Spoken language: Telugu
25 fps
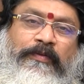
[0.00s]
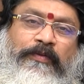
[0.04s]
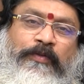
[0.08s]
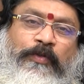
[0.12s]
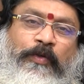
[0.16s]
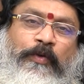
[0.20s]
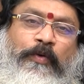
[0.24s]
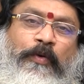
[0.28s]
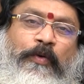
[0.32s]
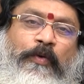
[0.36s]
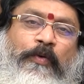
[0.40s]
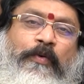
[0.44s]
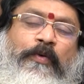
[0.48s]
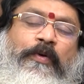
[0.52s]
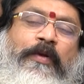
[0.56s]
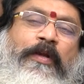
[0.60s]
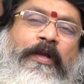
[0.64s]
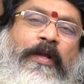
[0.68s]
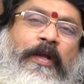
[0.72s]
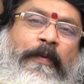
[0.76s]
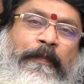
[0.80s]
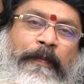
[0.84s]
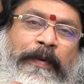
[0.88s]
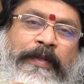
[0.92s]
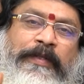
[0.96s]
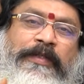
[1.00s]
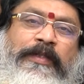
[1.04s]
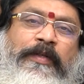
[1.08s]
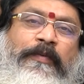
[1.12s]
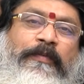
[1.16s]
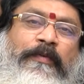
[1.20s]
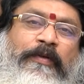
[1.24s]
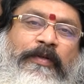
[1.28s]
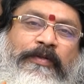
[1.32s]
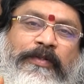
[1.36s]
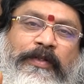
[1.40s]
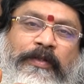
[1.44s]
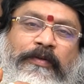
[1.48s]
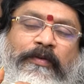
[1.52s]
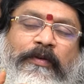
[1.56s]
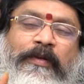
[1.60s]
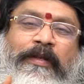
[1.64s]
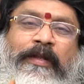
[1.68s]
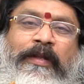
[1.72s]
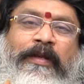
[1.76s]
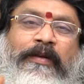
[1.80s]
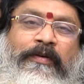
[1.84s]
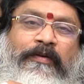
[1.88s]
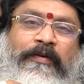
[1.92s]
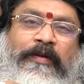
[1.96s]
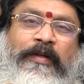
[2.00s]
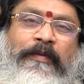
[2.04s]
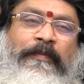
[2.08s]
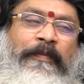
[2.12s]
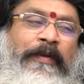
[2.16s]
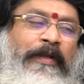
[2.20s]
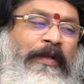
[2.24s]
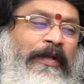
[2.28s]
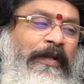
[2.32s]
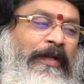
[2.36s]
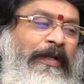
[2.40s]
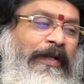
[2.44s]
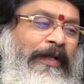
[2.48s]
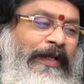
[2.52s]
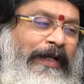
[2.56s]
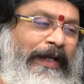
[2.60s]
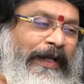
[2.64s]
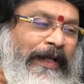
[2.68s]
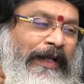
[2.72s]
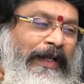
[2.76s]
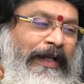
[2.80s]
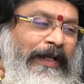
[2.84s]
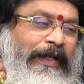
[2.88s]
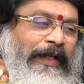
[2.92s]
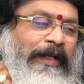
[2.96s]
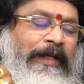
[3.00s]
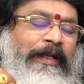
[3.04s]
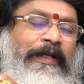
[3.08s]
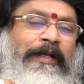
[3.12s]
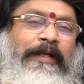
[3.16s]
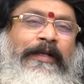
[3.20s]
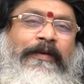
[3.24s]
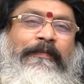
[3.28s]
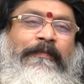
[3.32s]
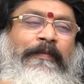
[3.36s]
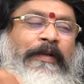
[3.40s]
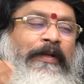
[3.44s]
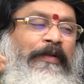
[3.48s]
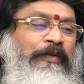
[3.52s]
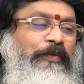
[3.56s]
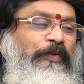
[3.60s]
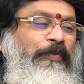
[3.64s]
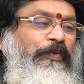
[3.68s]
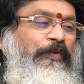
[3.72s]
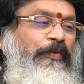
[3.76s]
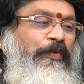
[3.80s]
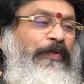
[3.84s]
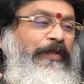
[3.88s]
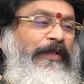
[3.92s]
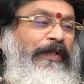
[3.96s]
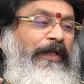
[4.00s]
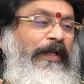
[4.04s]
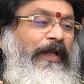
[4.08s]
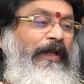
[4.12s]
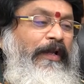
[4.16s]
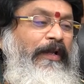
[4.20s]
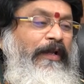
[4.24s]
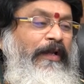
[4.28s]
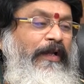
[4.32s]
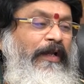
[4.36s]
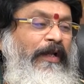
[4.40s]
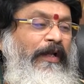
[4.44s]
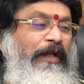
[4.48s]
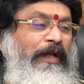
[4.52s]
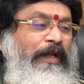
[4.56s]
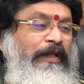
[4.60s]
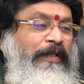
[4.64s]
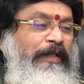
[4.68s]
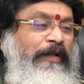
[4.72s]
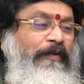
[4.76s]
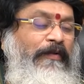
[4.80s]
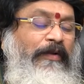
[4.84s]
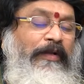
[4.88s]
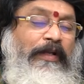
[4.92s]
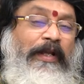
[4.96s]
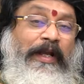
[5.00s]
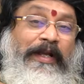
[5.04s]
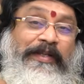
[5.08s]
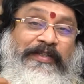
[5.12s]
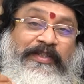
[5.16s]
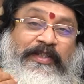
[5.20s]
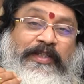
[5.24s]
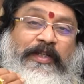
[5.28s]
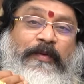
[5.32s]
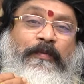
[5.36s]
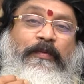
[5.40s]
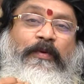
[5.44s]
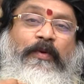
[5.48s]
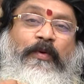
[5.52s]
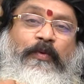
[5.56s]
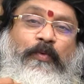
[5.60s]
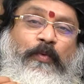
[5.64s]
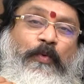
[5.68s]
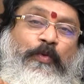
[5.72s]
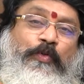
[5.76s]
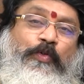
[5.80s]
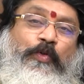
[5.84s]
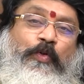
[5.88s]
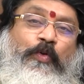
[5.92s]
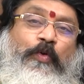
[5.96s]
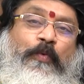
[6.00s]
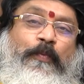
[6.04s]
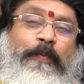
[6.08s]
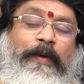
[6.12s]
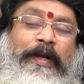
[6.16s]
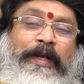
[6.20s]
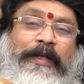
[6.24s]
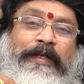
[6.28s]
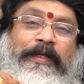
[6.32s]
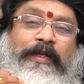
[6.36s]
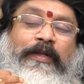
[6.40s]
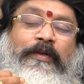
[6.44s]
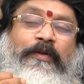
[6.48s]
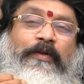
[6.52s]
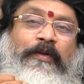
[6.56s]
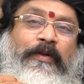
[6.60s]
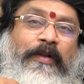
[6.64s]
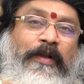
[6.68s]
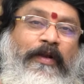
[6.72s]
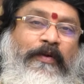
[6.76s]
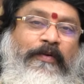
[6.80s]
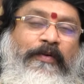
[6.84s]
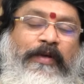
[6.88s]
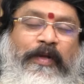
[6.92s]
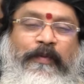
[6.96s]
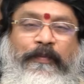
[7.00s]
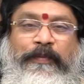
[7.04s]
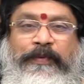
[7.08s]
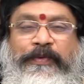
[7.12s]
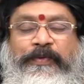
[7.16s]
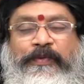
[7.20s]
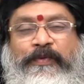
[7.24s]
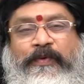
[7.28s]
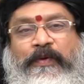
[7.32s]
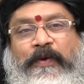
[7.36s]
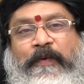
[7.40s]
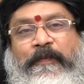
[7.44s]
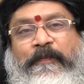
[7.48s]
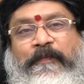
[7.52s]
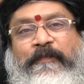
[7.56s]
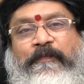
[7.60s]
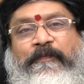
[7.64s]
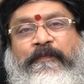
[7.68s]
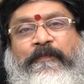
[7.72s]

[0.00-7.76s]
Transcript: శుక్రుడు పంచంలో చతుర్గ్రహ కూటమి అలాగే మనం చూసుకుంటే కన్యా వారికి అష్టంలో కుజుడు భాగ్యంలో రాహు కనిపిస్తున్నాడు